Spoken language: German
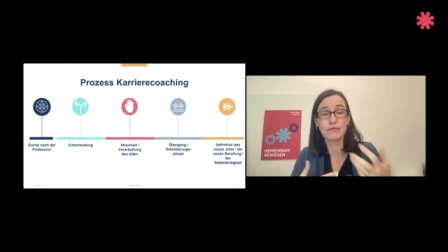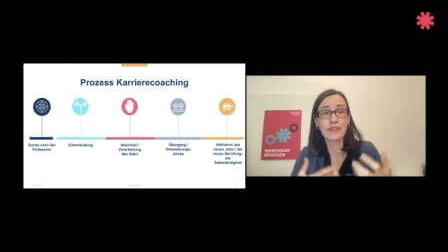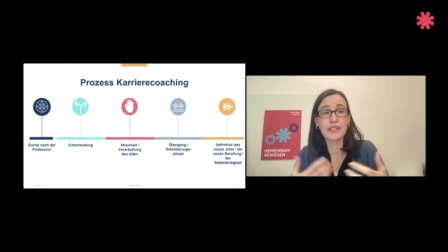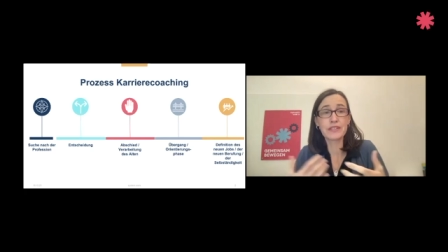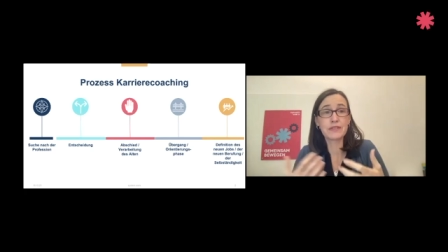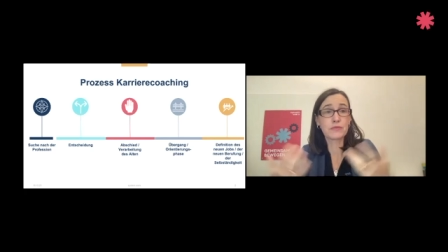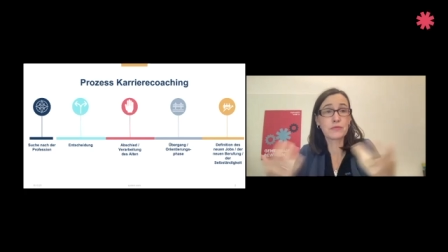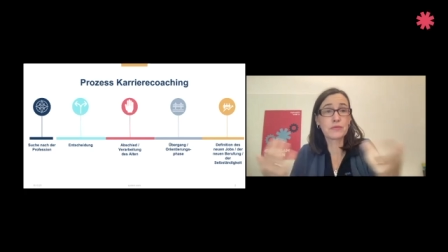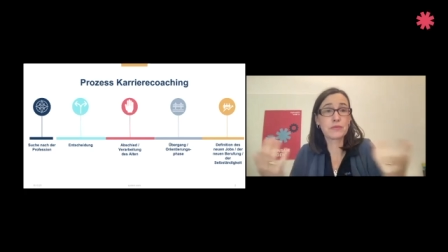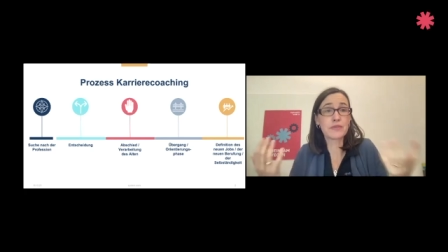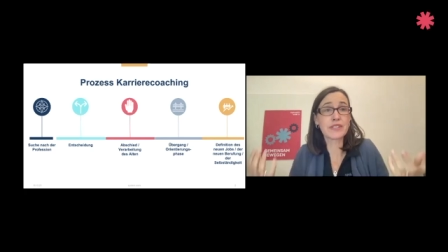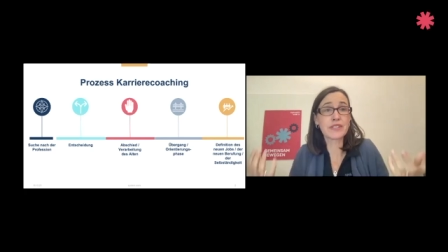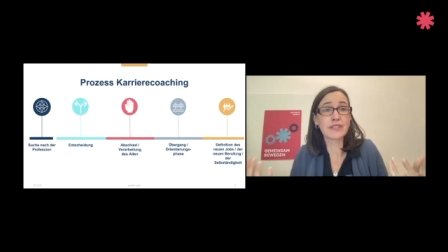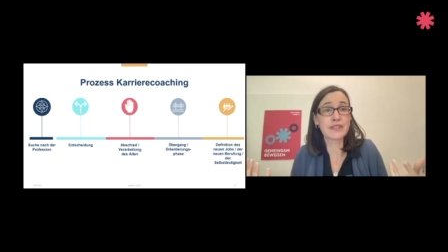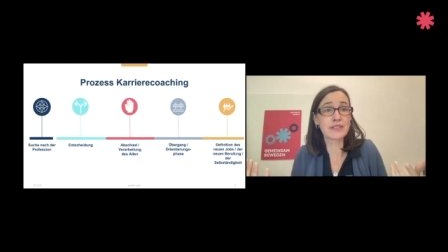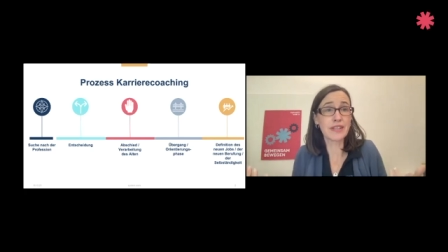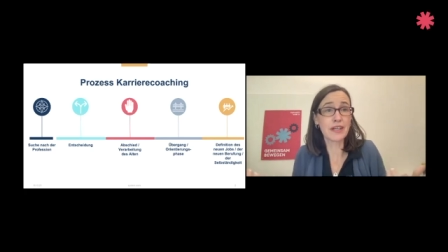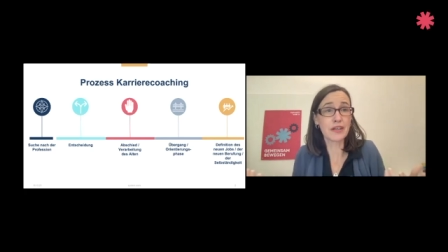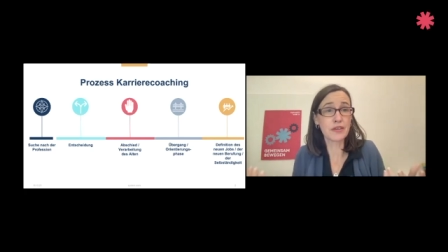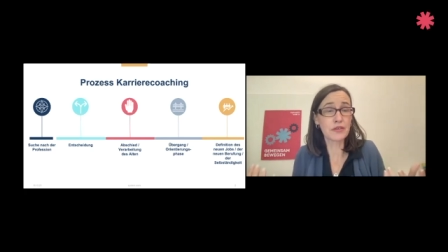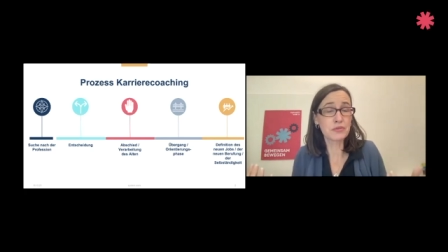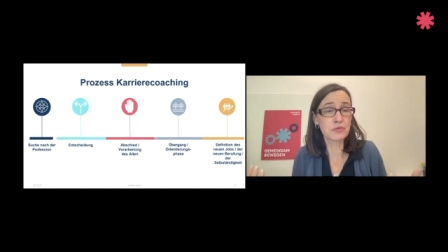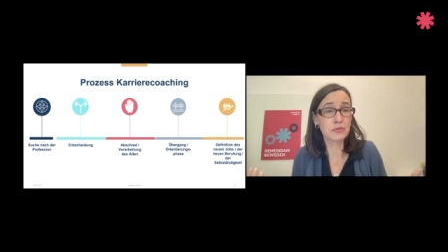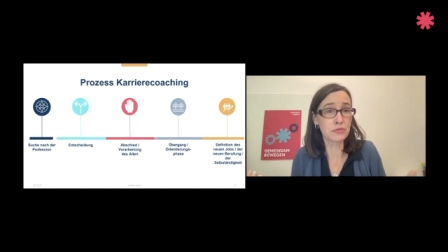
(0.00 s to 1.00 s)
wenn du dir es
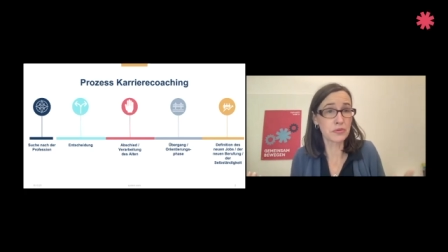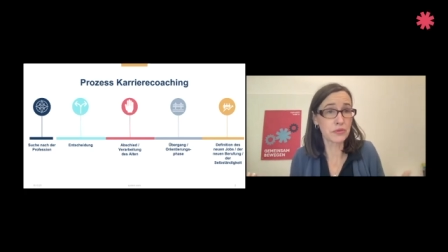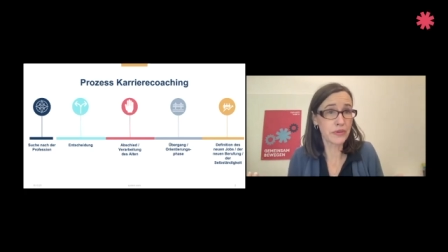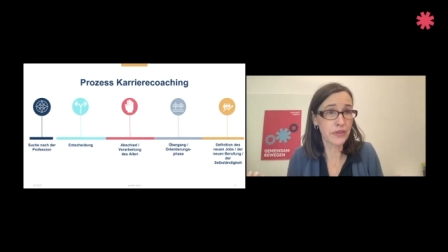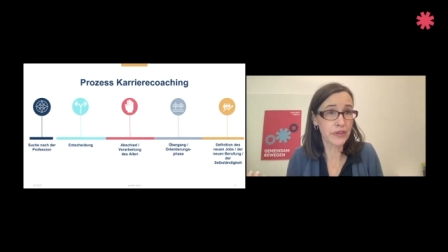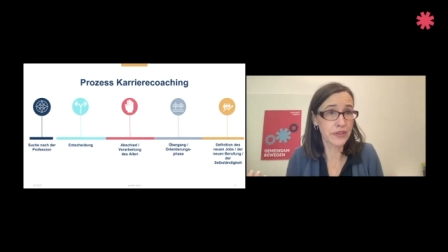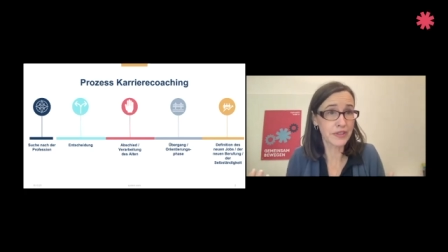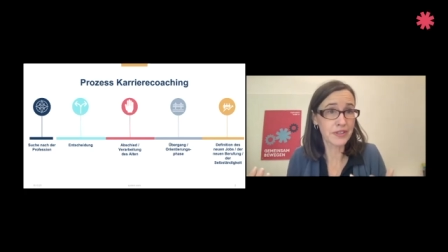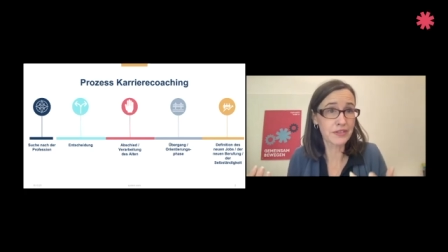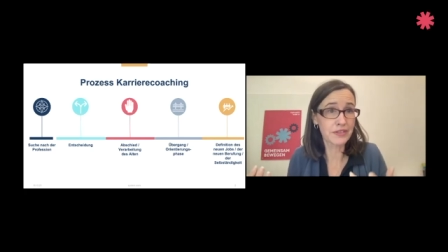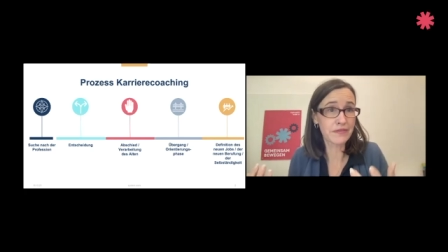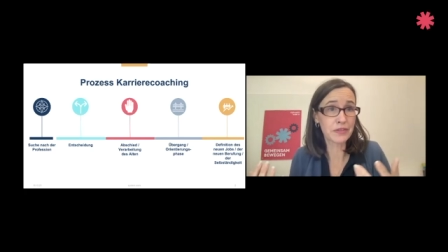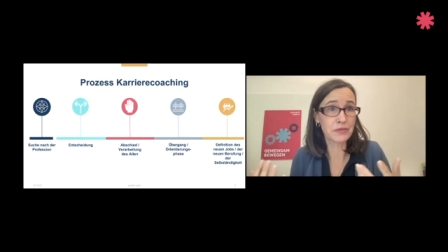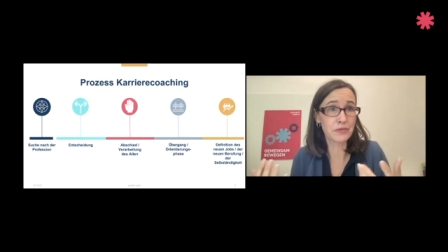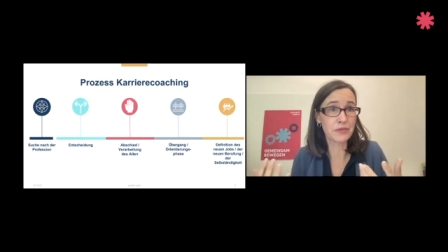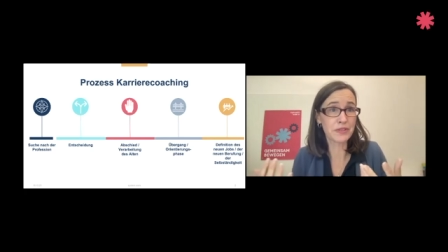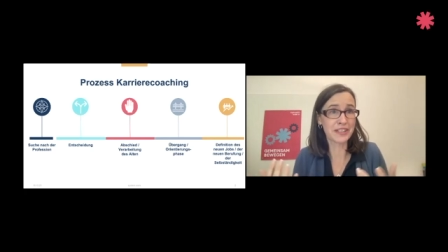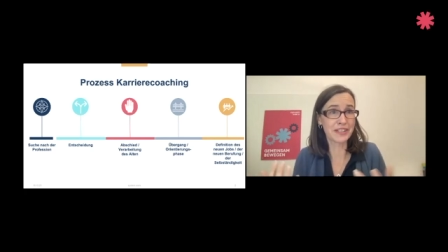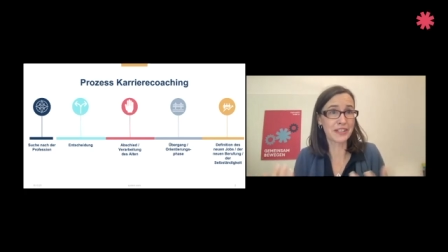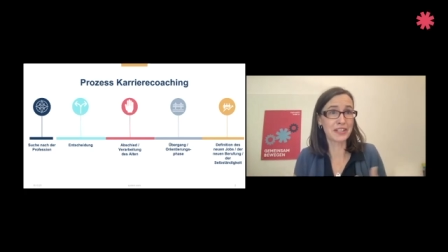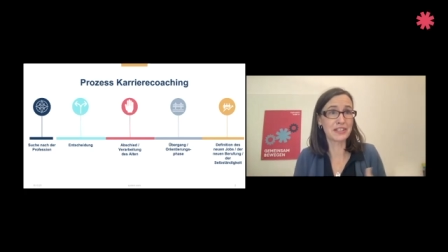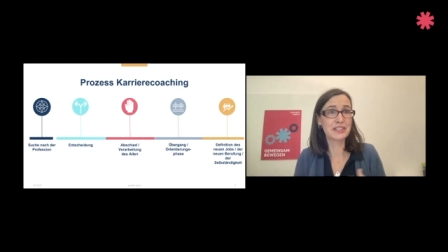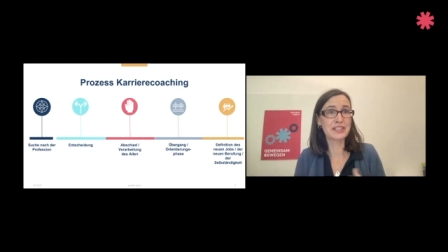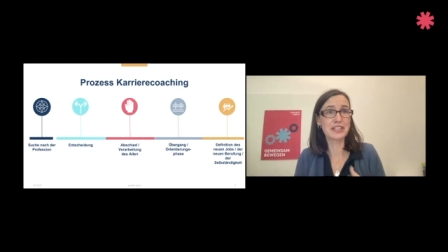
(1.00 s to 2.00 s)
aussuchen könntest, wenn du
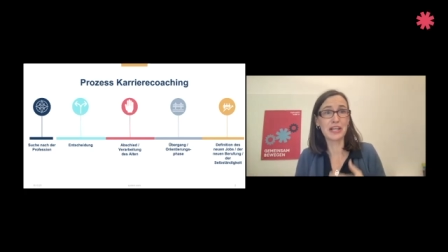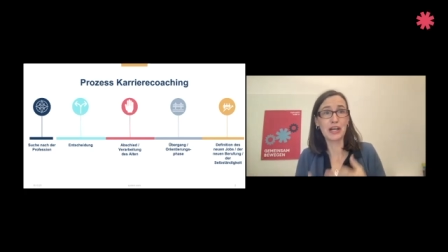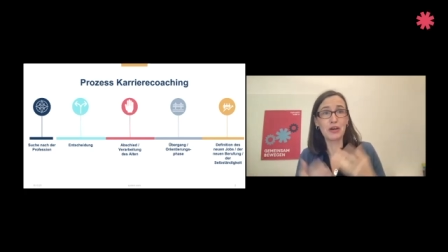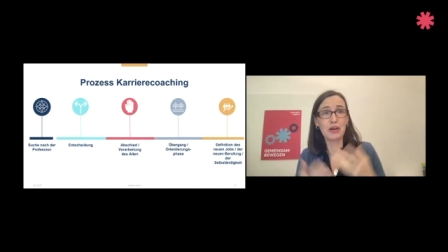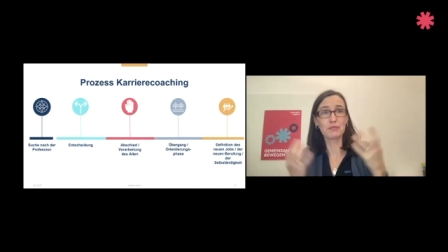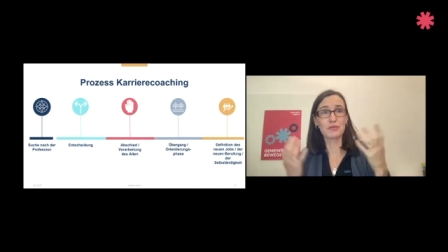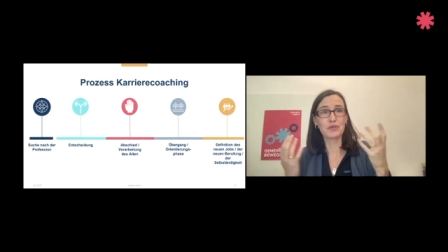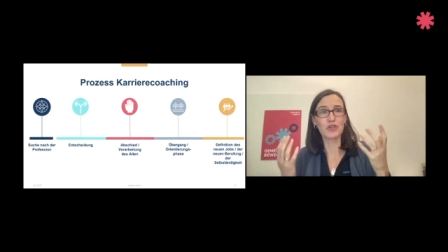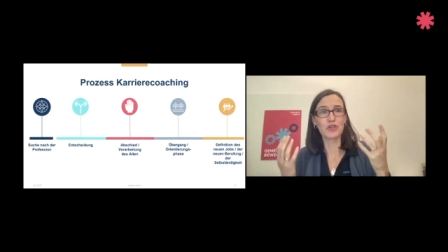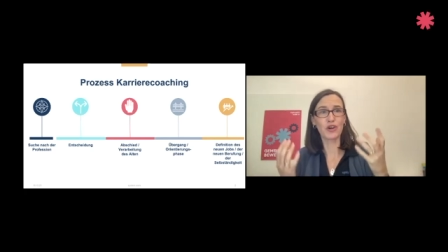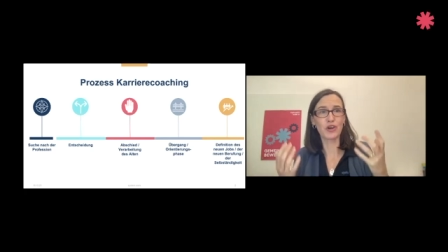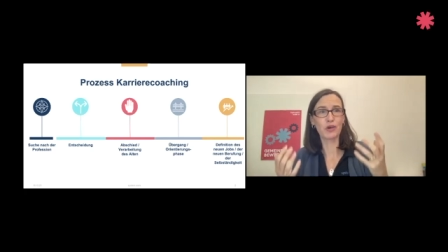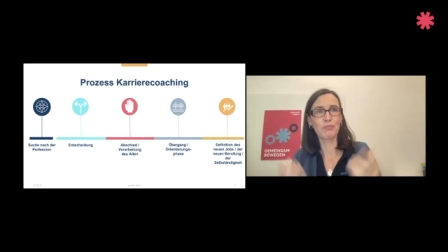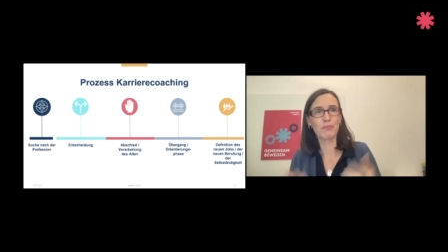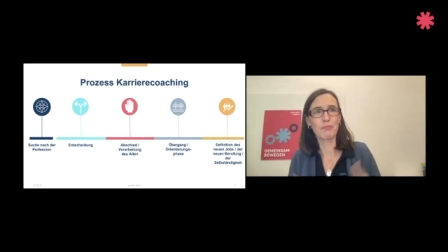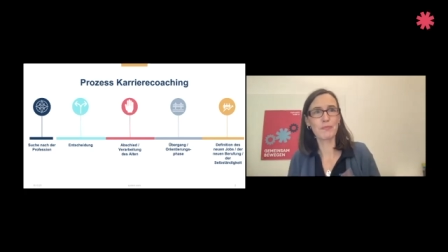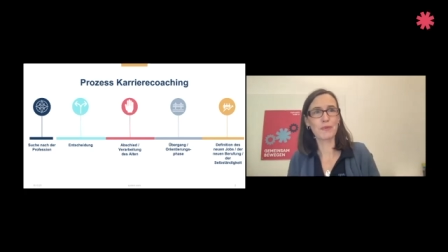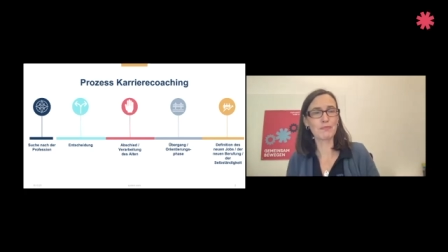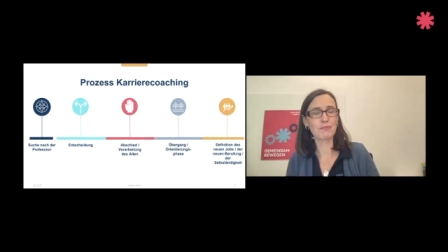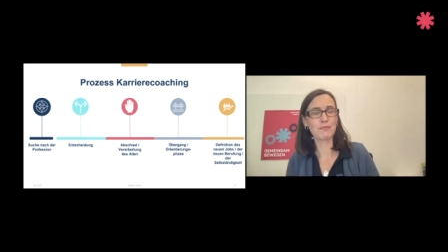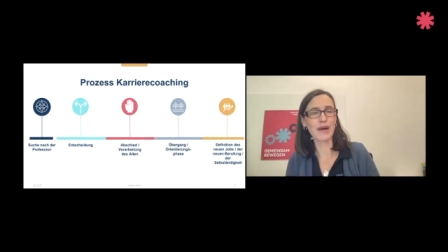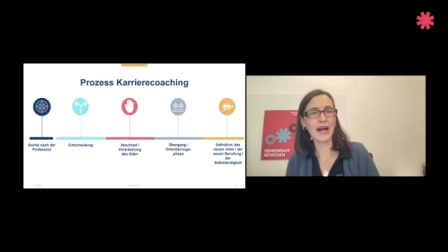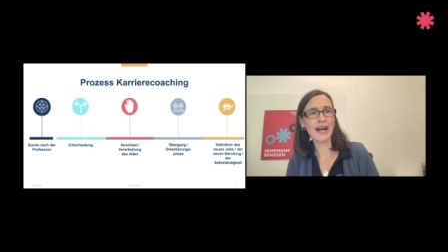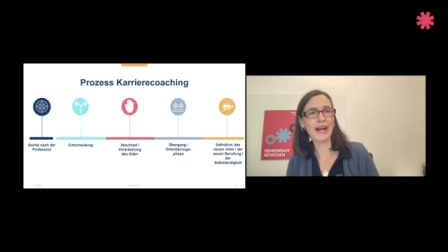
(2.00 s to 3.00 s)
dir den Traumjob
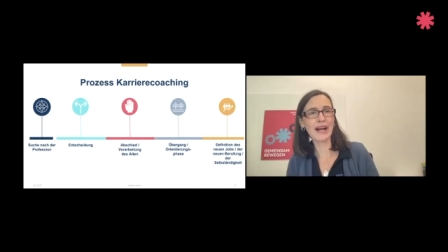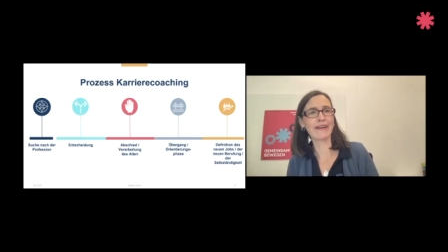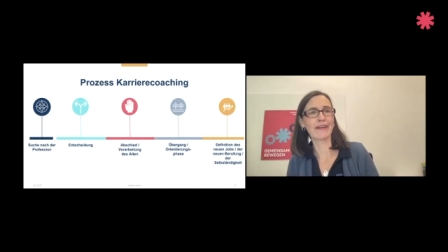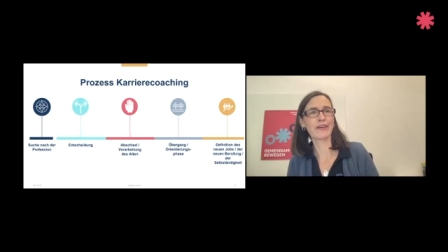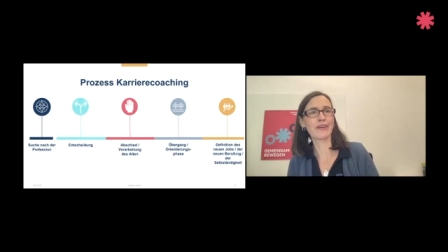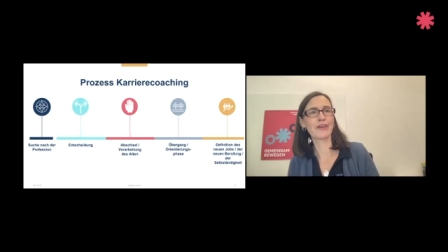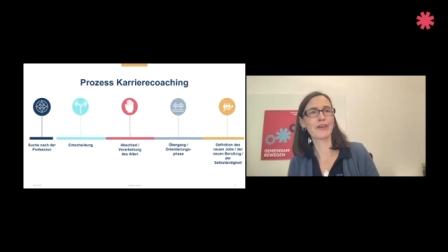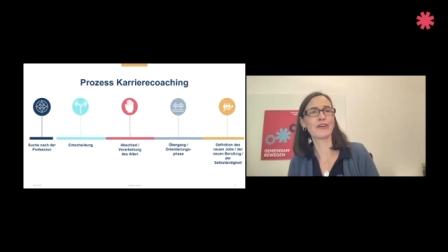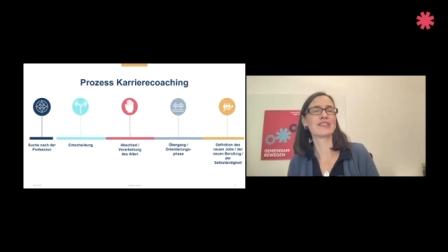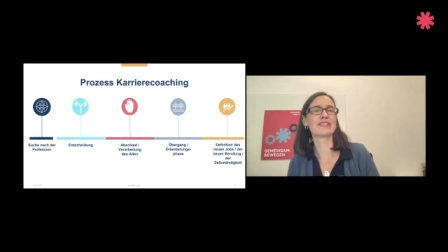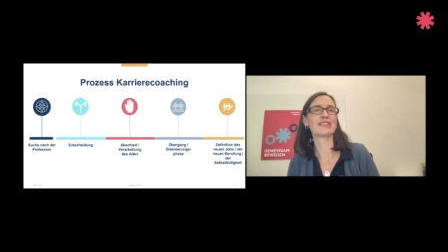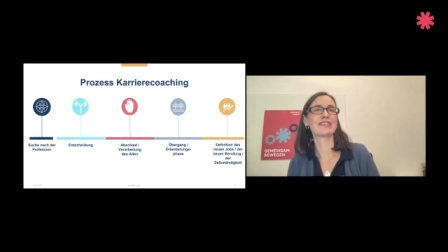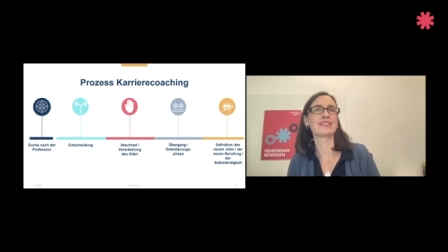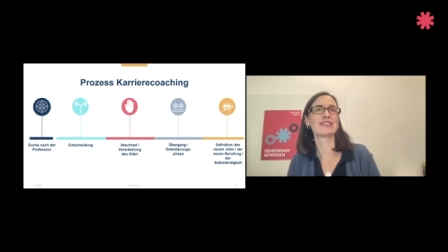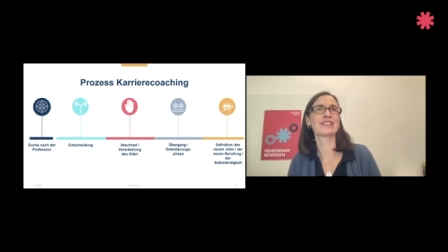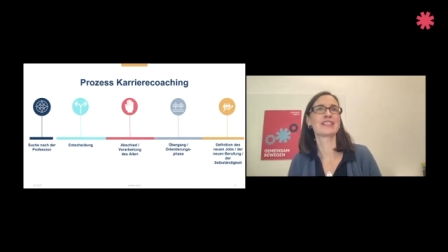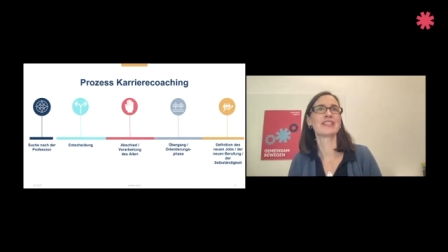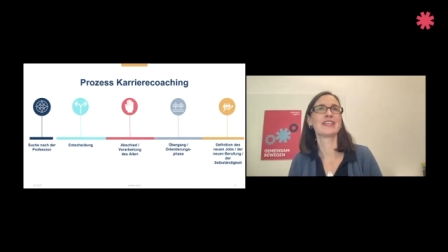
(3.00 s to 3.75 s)
backen könntest,